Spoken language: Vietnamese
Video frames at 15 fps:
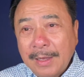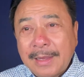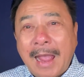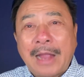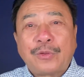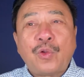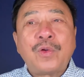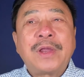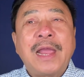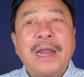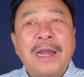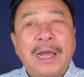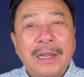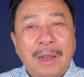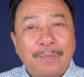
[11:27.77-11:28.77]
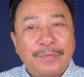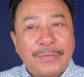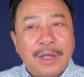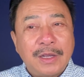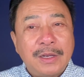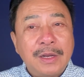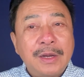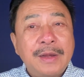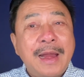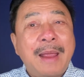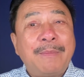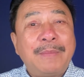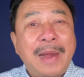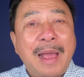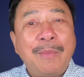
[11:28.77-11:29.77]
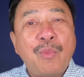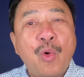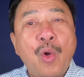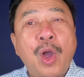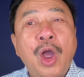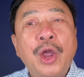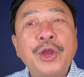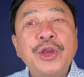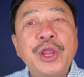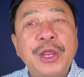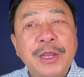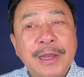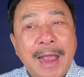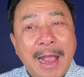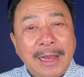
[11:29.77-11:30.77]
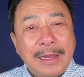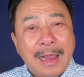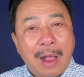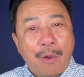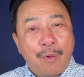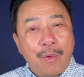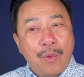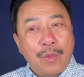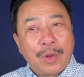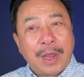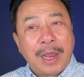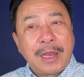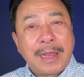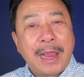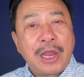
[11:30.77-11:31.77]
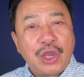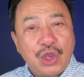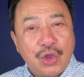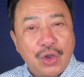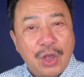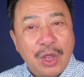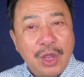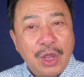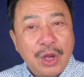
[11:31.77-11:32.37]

Cha tôi nghe lời ông Tư đem lá bùa đi dán vào cái cây dừa,